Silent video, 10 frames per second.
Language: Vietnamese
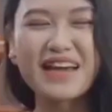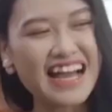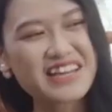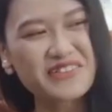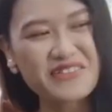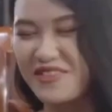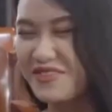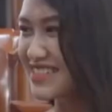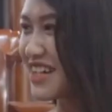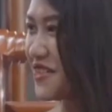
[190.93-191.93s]
cũng biết là hiệu
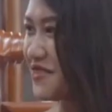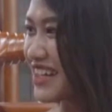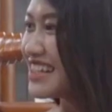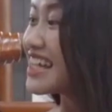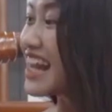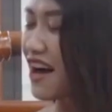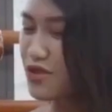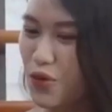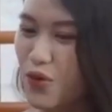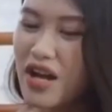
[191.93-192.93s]
quả của sản phẩm đấy như thế
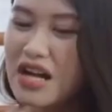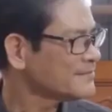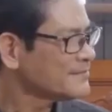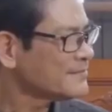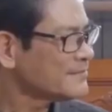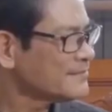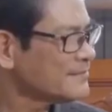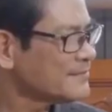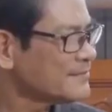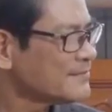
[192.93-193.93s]
nào rồi. Thì
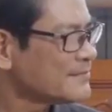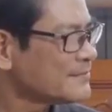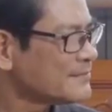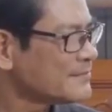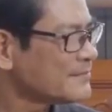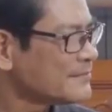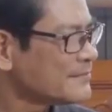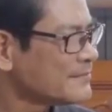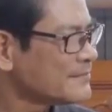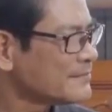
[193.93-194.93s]
không biết là trước khi mà sử
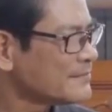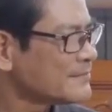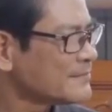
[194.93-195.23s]
dụng cái